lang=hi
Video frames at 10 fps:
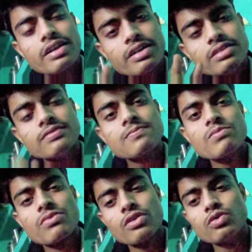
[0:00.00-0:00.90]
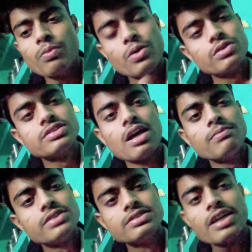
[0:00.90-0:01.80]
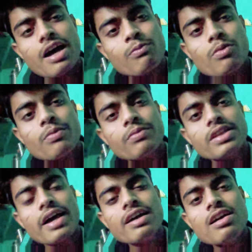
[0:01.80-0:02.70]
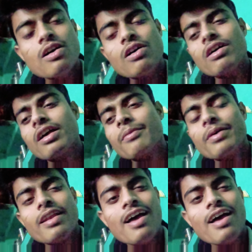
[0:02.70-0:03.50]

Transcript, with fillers: करेंगे सुबह और शाम जैसे कि आपको मैंने बताया अरे मैं